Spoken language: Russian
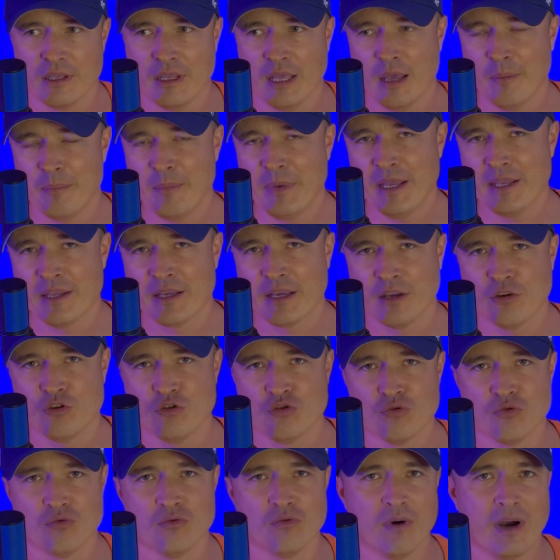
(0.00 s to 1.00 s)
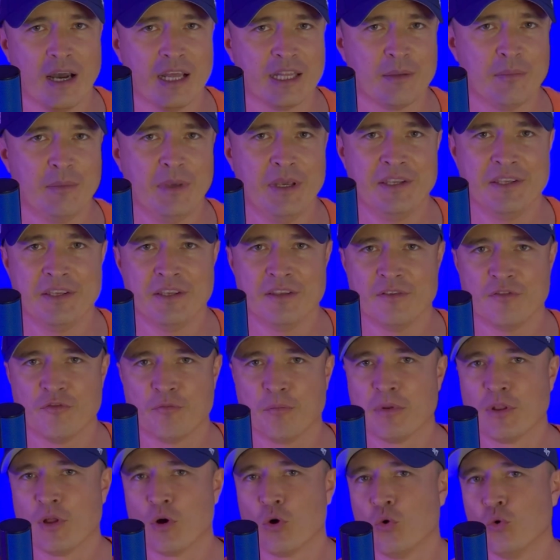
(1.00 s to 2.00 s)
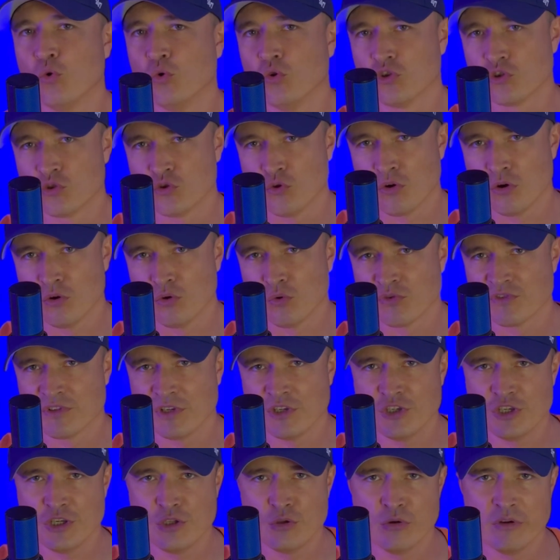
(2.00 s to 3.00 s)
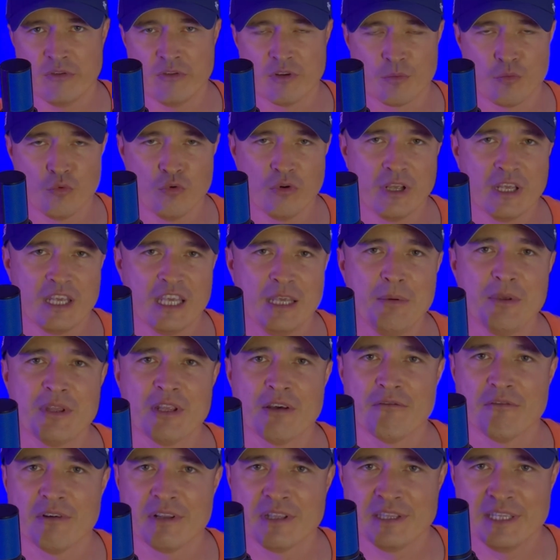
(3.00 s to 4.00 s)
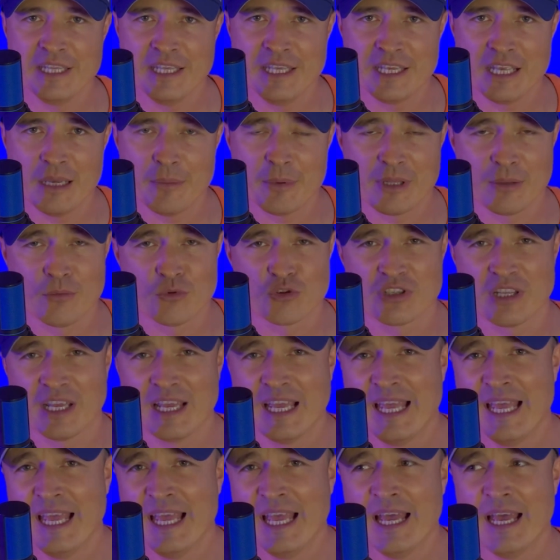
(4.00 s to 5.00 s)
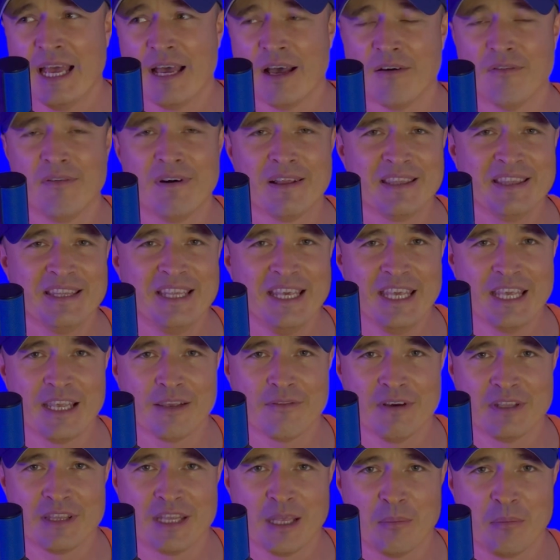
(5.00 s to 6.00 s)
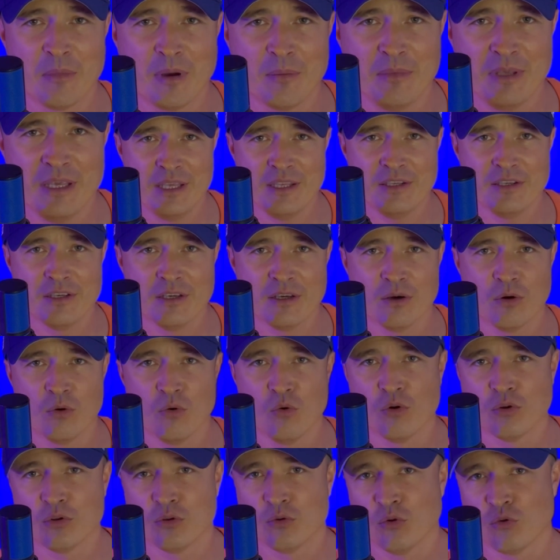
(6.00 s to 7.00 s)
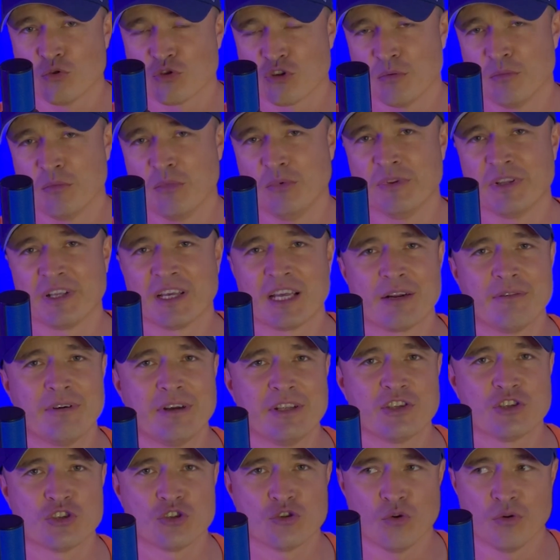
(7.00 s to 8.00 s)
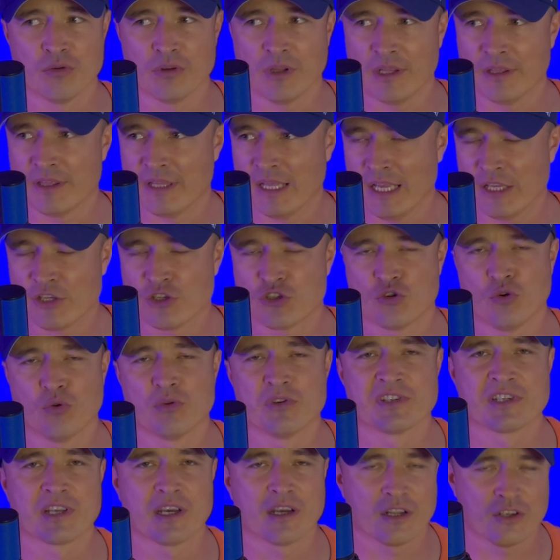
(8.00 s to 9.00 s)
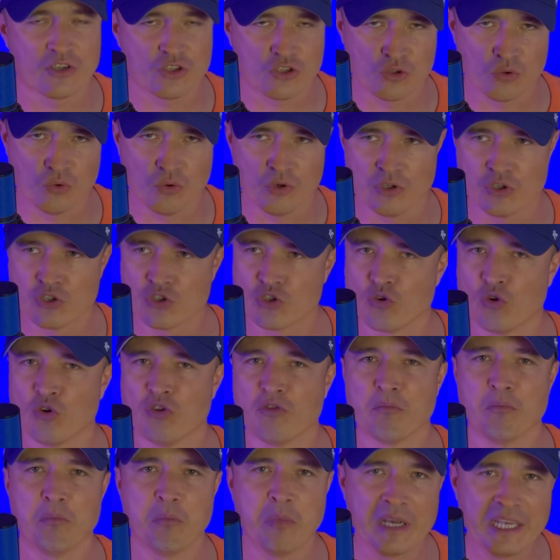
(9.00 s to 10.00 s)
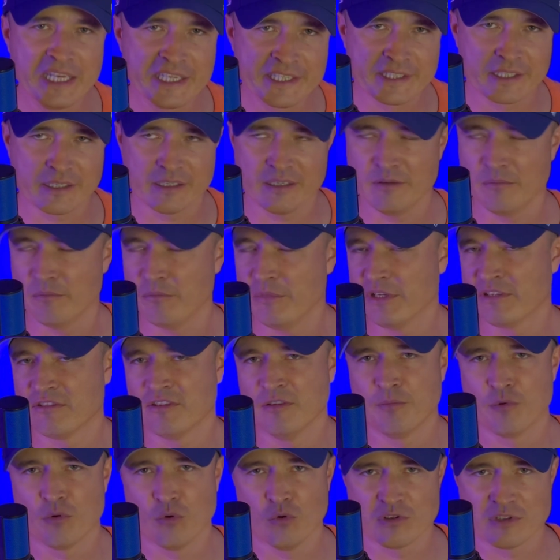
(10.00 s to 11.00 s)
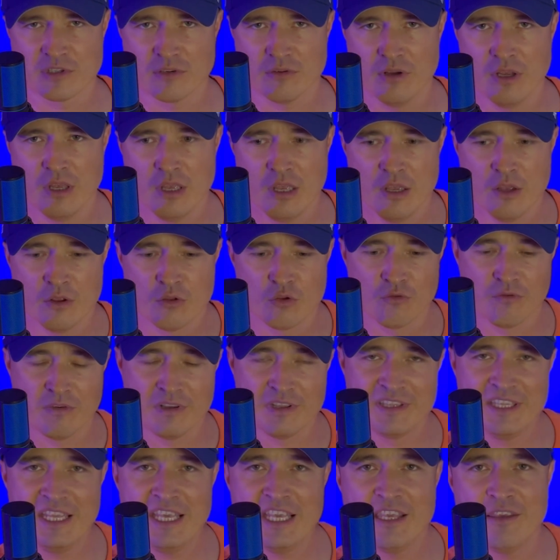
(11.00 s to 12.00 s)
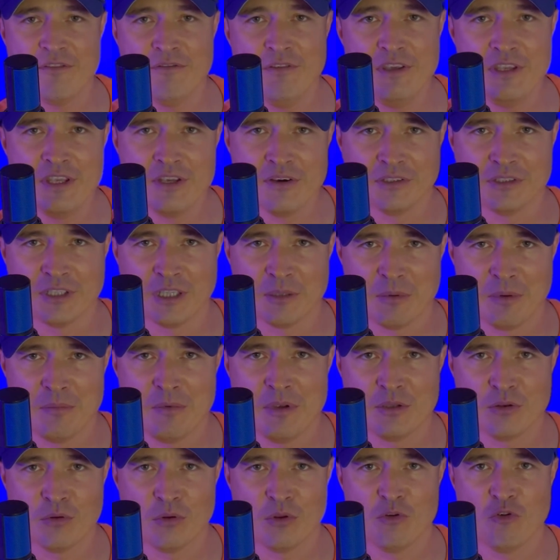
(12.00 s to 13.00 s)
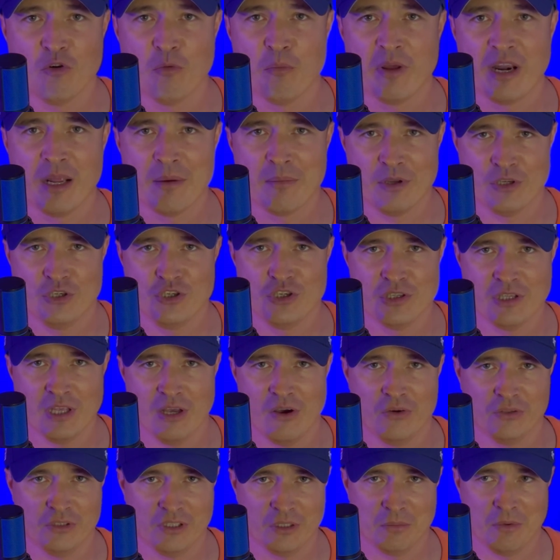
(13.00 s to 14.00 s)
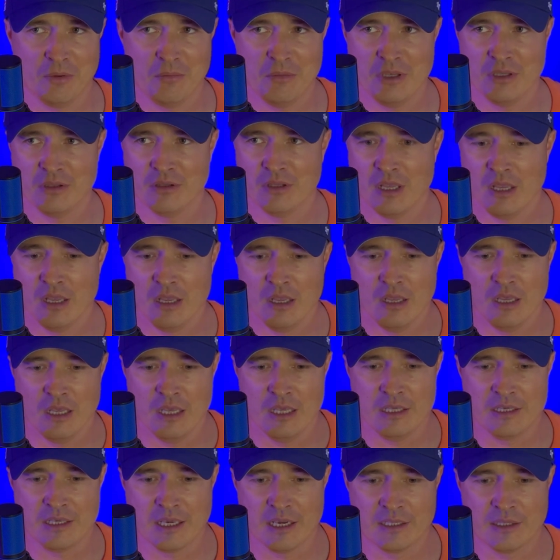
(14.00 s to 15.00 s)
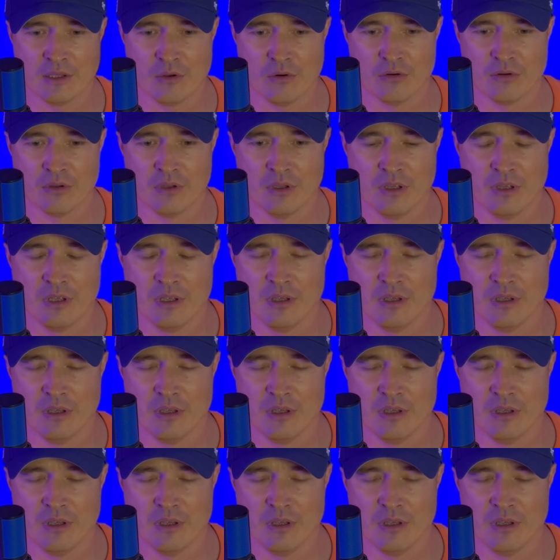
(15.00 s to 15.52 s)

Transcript: И опять хочу отметить в плохую сторону защиту Ливерпуля именно Ван Дейка, потому что Ван Дейк в этом моменте, он должен был накрывать Сона. Да, Сон скоростной, Сон быстрый, без вопросов. Но Ван Дейк видел этот момент, он его прямо читал, этот момент, и как-то он